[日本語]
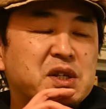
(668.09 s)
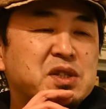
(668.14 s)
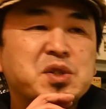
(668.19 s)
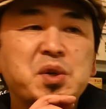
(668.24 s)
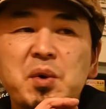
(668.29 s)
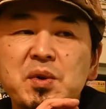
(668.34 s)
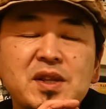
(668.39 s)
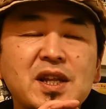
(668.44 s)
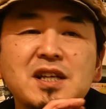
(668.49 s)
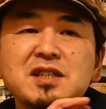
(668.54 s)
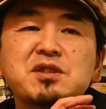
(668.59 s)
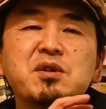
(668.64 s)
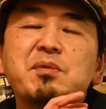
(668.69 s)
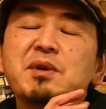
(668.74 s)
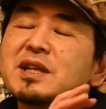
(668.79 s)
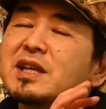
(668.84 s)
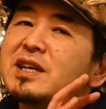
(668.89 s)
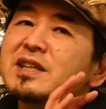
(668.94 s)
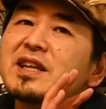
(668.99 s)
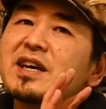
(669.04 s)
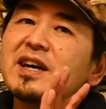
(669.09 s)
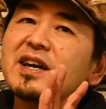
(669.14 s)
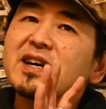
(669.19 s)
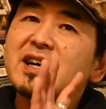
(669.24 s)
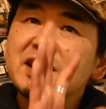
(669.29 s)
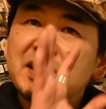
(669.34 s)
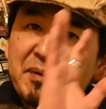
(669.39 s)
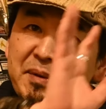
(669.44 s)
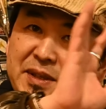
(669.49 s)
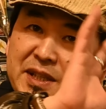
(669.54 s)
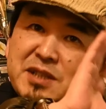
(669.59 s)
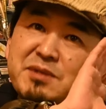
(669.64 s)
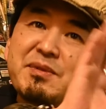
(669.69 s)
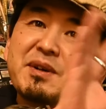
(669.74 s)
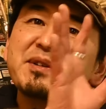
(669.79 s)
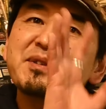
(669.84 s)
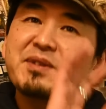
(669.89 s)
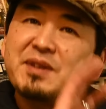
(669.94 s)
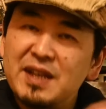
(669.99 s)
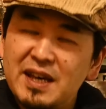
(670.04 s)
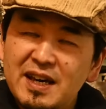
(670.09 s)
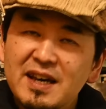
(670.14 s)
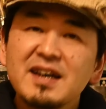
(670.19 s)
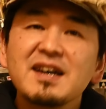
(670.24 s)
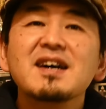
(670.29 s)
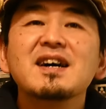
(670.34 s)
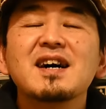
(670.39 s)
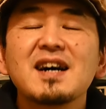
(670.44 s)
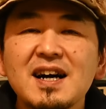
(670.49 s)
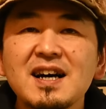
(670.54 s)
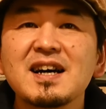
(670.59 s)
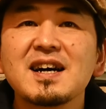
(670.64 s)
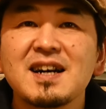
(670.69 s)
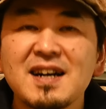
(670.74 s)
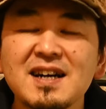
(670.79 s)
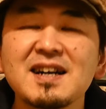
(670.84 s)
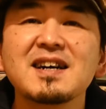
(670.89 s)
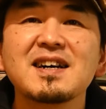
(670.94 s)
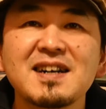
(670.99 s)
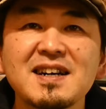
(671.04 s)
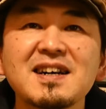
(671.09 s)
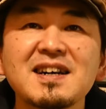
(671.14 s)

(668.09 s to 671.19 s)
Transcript: そんなに飛ばないで固まってしまうので、うん、はいはいはい。